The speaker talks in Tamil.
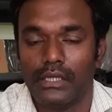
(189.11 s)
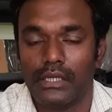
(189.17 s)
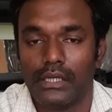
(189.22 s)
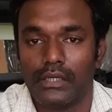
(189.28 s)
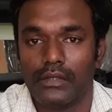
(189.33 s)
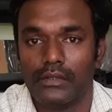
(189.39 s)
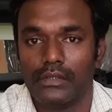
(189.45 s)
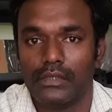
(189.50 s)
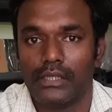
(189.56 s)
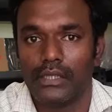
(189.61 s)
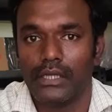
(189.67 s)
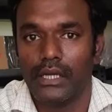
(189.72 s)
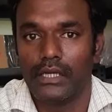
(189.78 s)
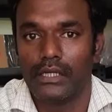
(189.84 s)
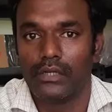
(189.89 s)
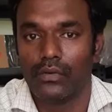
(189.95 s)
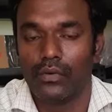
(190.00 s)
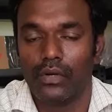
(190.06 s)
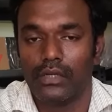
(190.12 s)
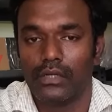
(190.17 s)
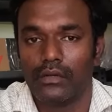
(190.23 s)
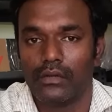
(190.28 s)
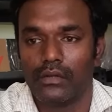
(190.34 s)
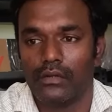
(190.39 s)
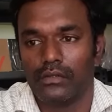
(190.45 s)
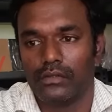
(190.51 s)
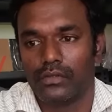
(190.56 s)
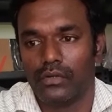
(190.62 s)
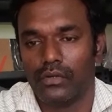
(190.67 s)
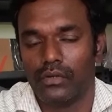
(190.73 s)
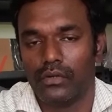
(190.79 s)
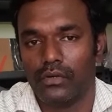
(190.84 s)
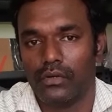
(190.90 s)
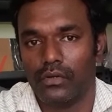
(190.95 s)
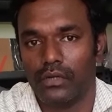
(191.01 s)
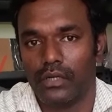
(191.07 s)
இருபத்தி எட்டு வோல்ட் வரைக்கும் ஸோ
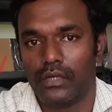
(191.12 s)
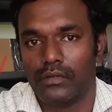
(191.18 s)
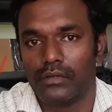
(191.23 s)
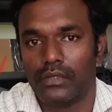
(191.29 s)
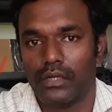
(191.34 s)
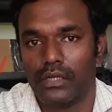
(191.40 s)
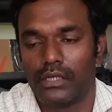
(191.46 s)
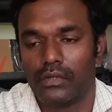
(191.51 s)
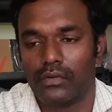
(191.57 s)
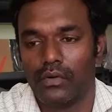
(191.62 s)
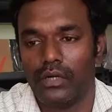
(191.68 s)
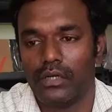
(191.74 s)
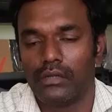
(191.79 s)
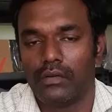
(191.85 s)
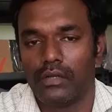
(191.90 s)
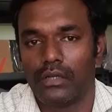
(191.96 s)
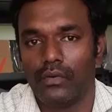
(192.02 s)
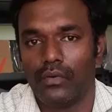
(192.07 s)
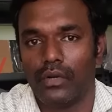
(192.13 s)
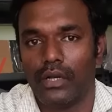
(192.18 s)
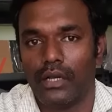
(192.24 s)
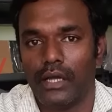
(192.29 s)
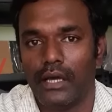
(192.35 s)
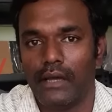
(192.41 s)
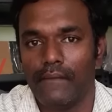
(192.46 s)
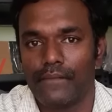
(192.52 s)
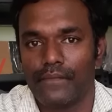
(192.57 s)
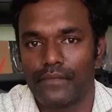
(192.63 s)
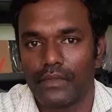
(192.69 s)
இருபத்தி எட்டு வோல்ட் வரைக்கும் உங்களால்